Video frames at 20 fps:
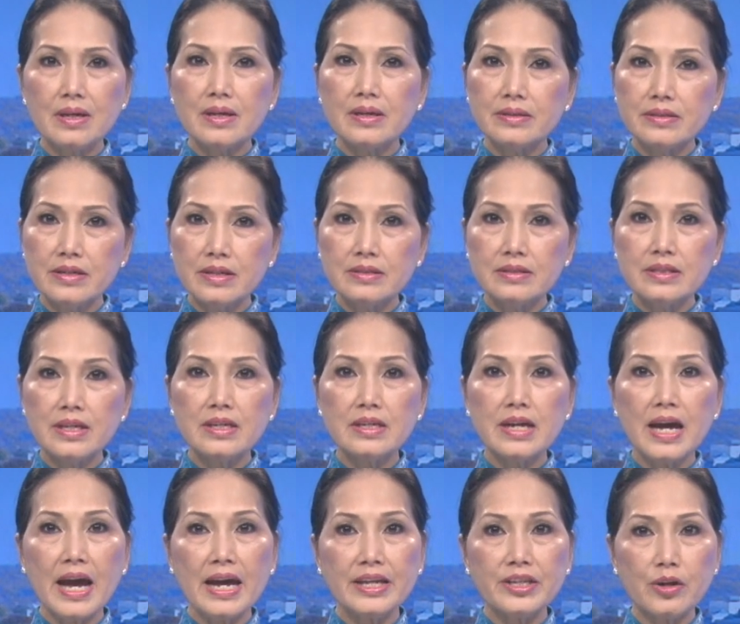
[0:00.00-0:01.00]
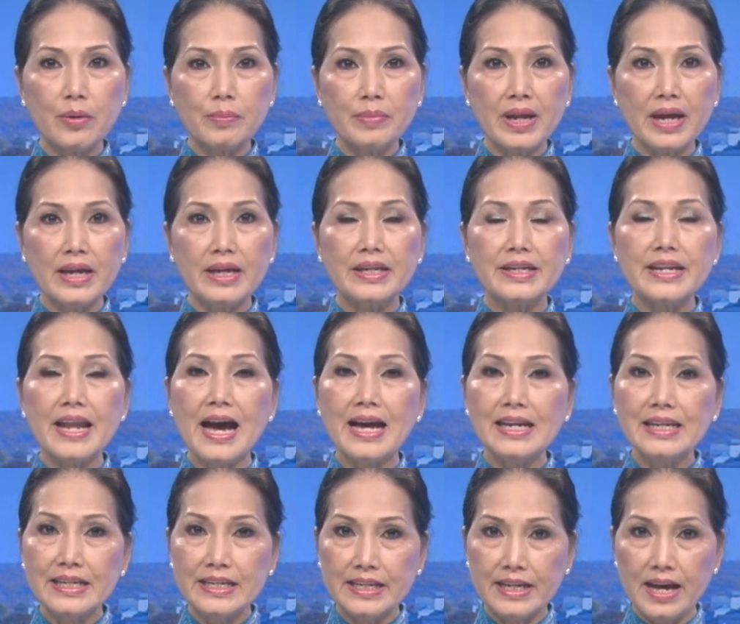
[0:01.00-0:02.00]
dường như hai nhóm này đã
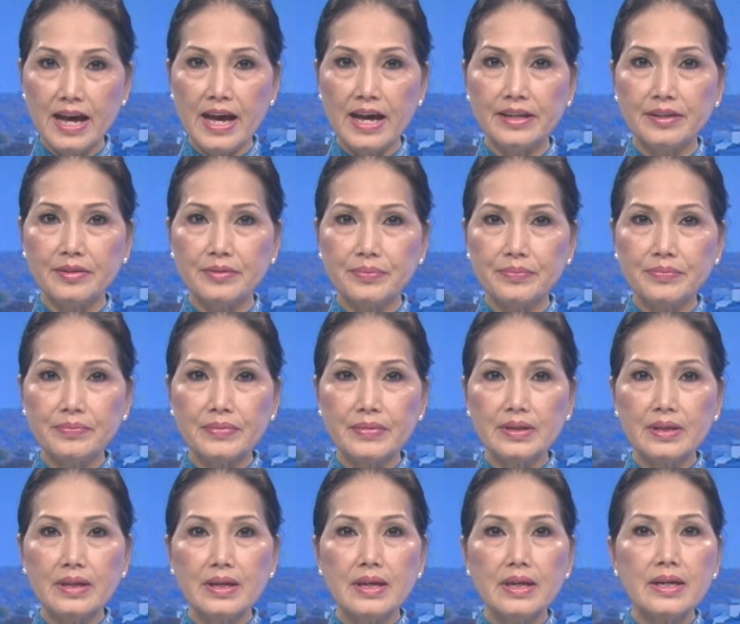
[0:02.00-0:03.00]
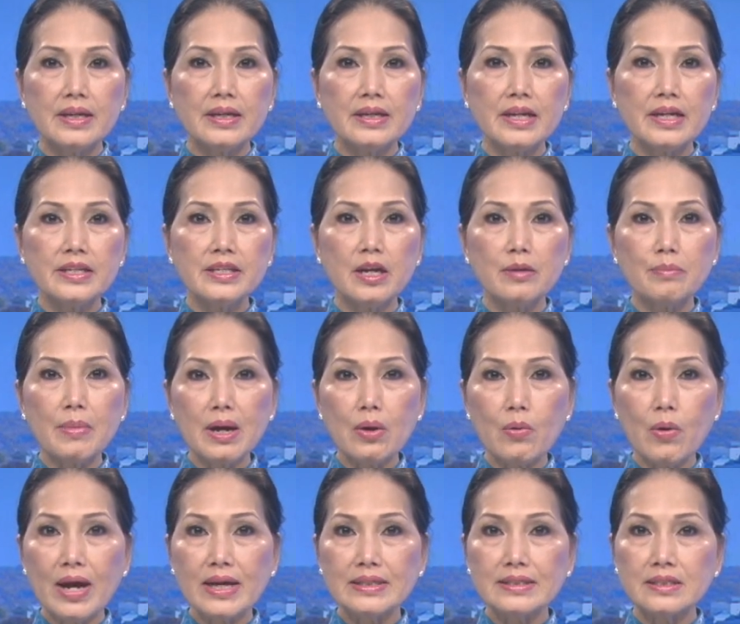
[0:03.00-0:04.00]
ly khai. Khi những bất
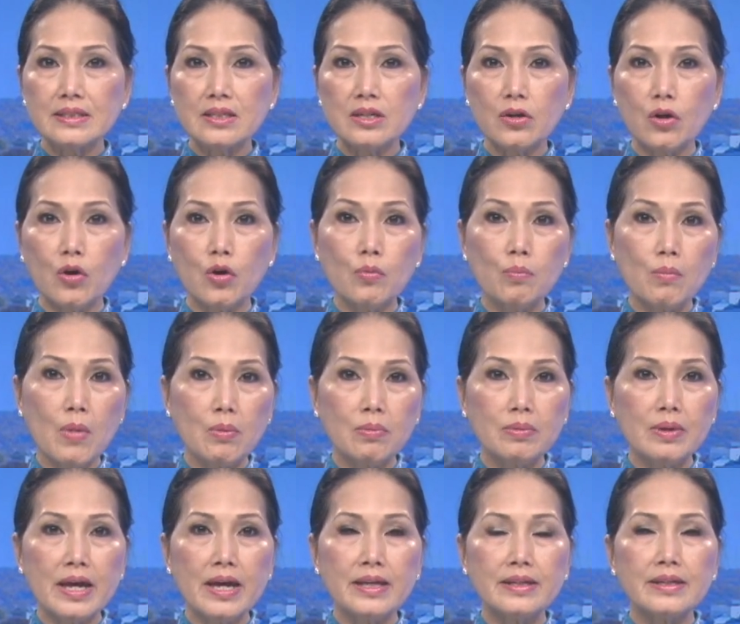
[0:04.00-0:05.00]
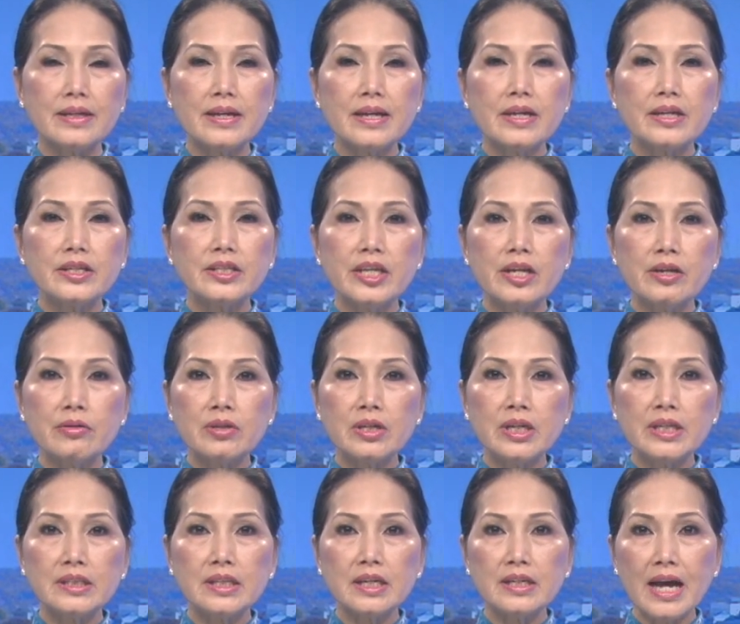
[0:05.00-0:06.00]
hòa xưa cũ bùng lên, nhiều
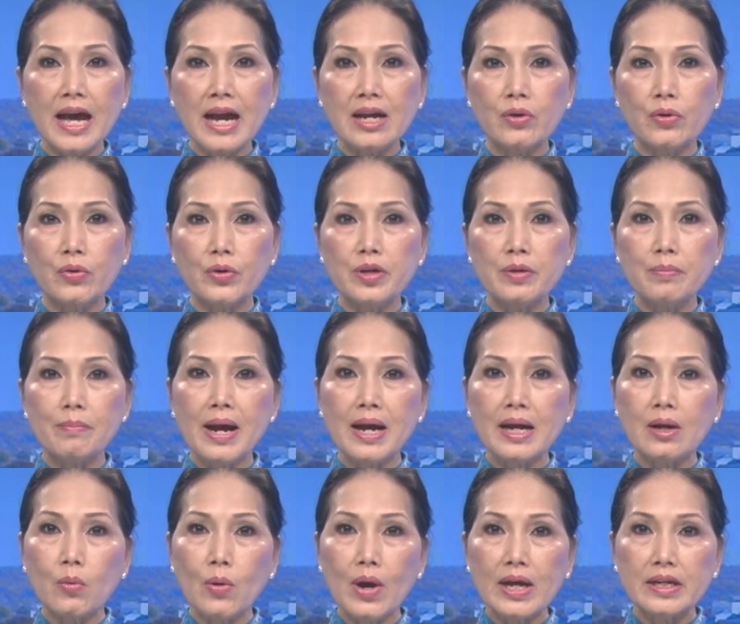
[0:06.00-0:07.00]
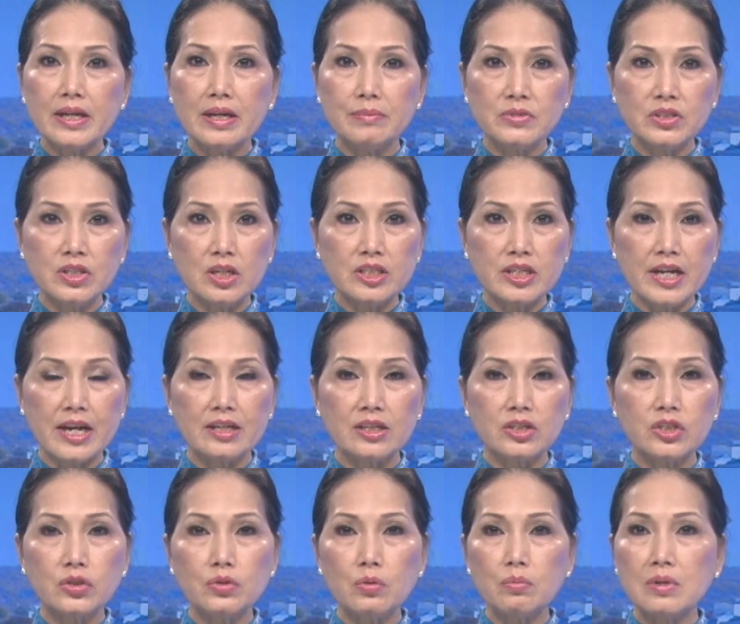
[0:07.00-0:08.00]
người tự an ủi bằng quan niệm cho rằng
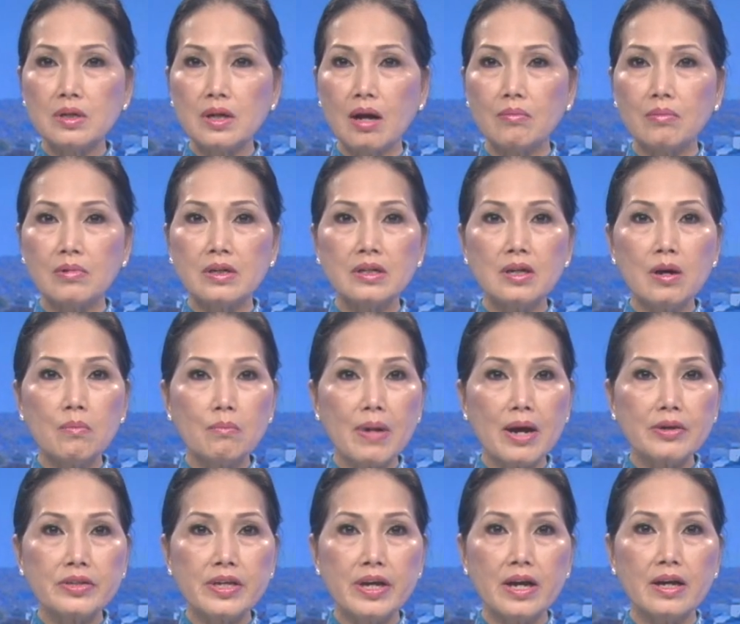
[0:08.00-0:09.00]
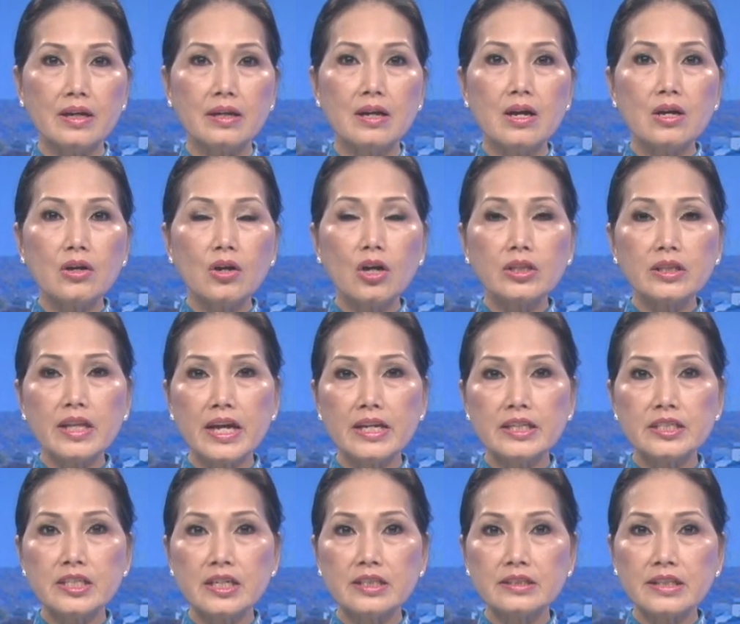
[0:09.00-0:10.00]
Trung Cộng không bao giờ có thể
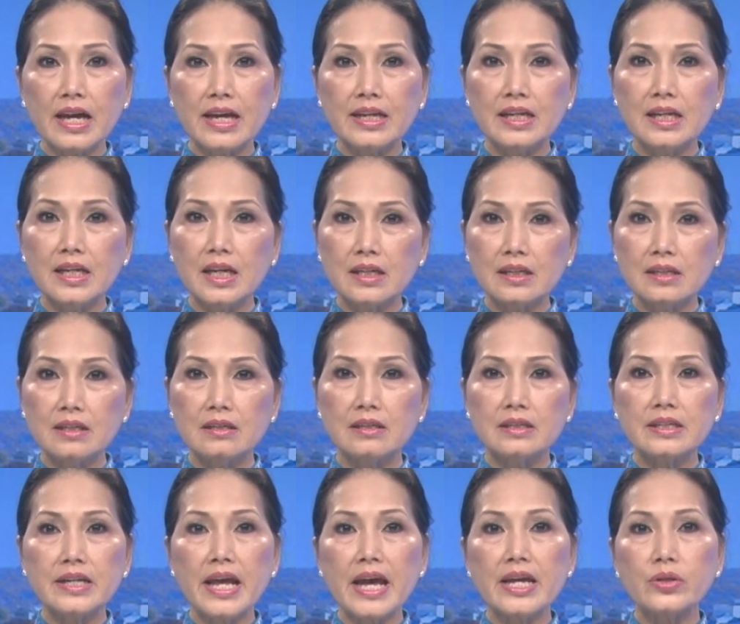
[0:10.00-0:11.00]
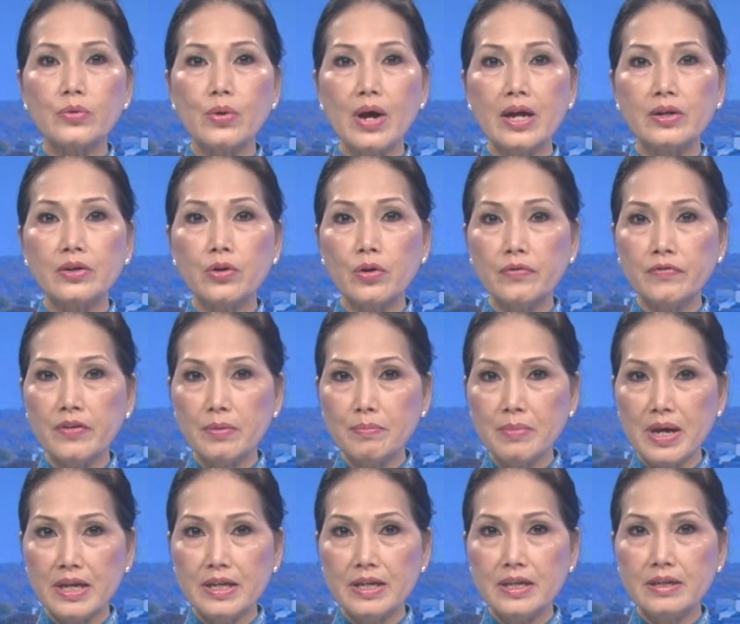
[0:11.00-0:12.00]
trở thành lực lượng đe dọa đối với
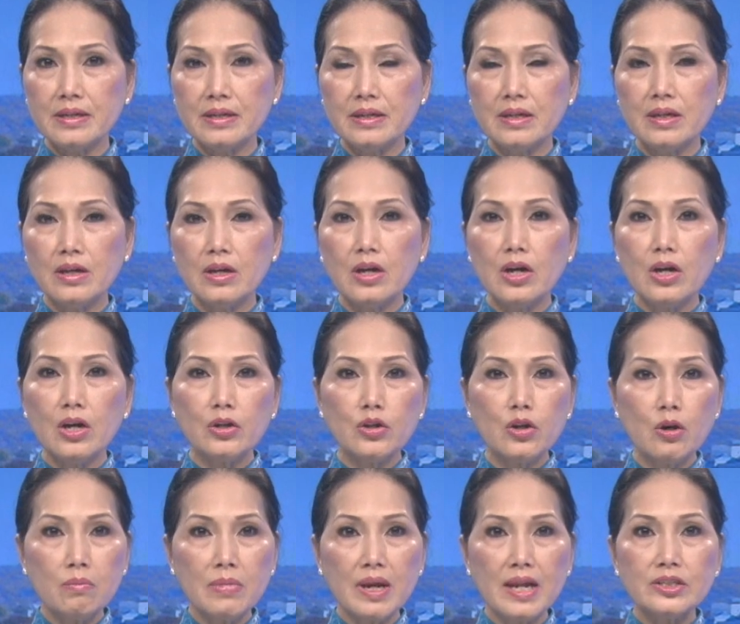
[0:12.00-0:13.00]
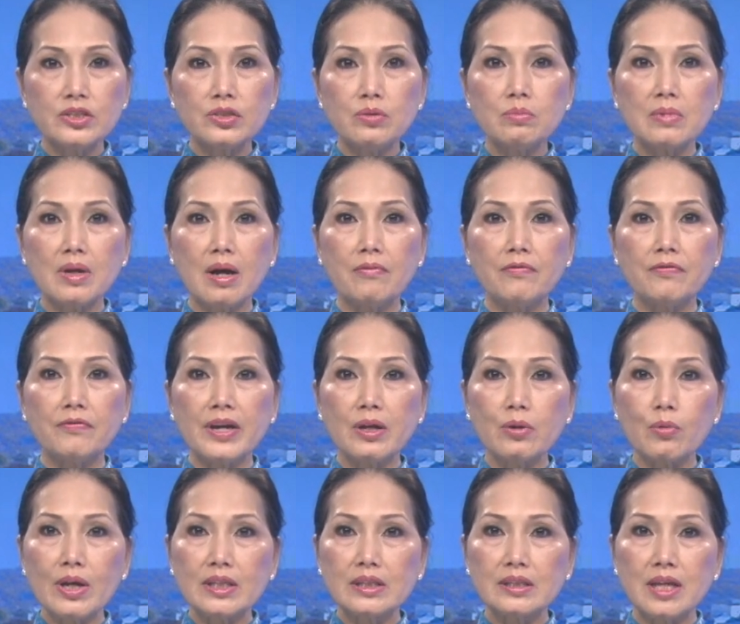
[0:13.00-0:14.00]
Mỹ. Đúng là Trung Cộng phải
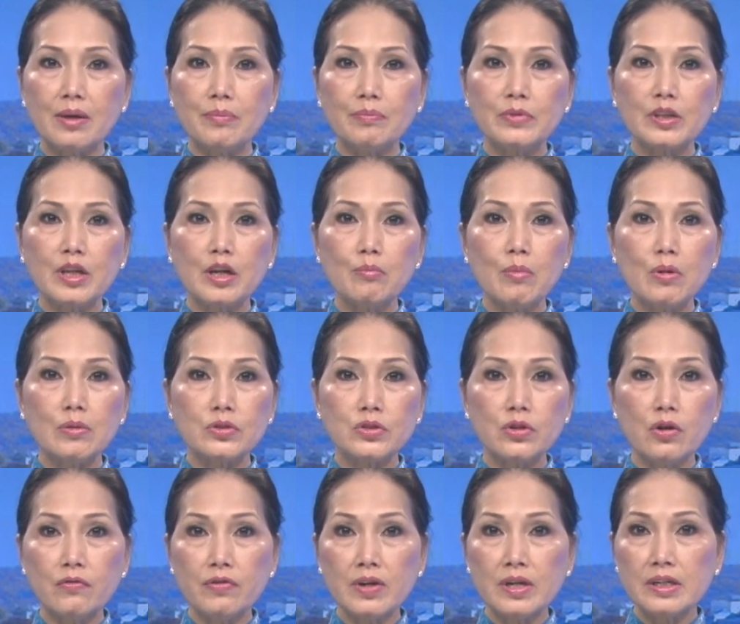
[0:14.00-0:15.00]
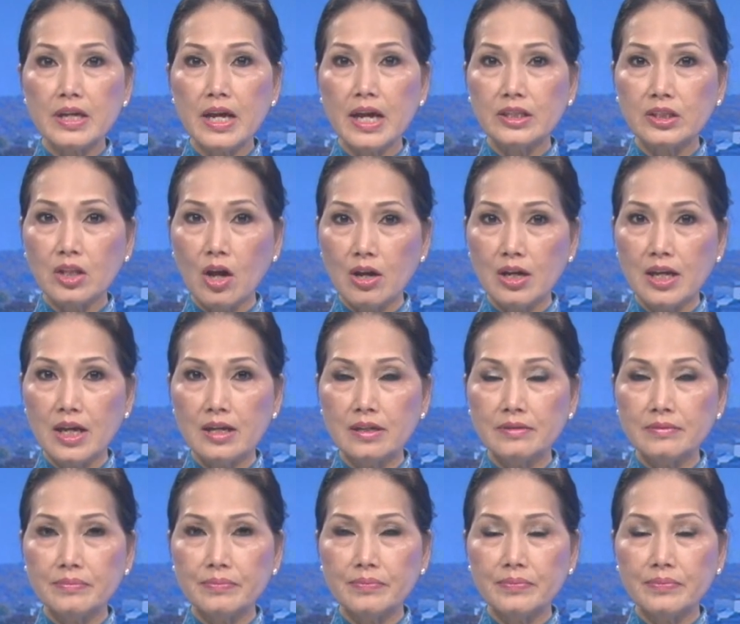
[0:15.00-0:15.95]
quan tâm tới một số vấn đề to lớn.